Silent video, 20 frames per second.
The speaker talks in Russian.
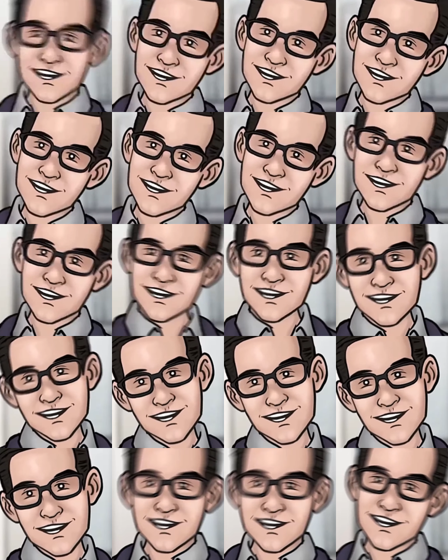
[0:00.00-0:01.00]

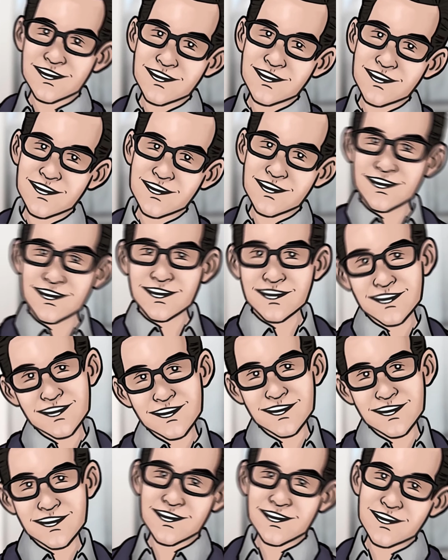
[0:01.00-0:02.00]
Raindrops keep splashing
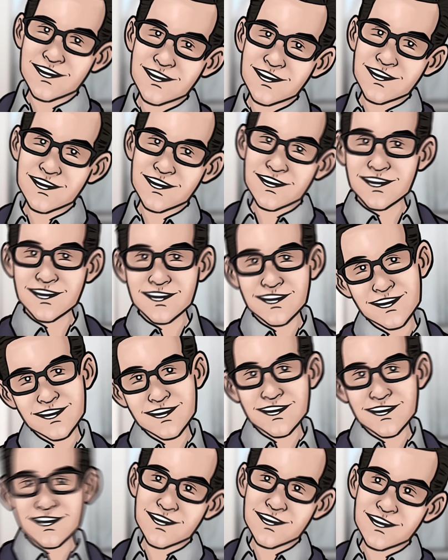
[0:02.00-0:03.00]
on my face,
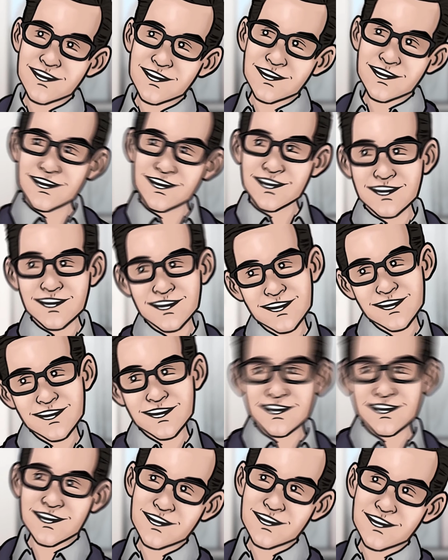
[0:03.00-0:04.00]
keep on splashing.
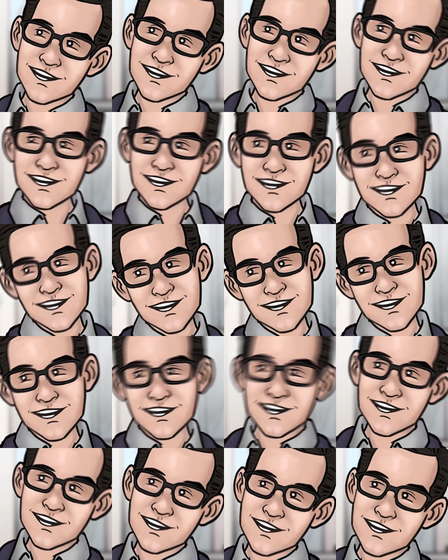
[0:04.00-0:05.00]
Nothing's
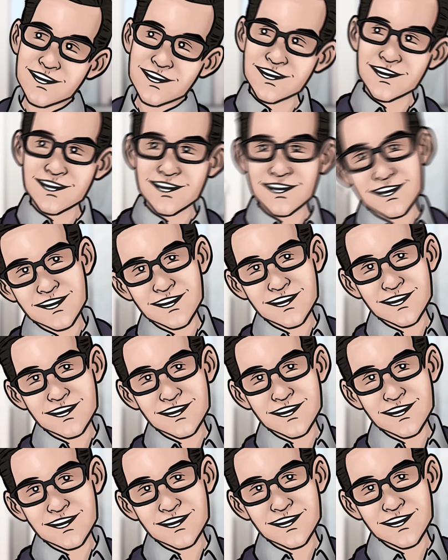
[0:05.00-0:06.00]
bothering
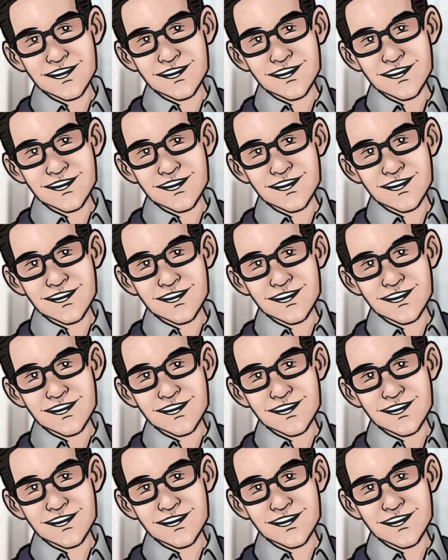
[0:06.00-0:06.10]
me.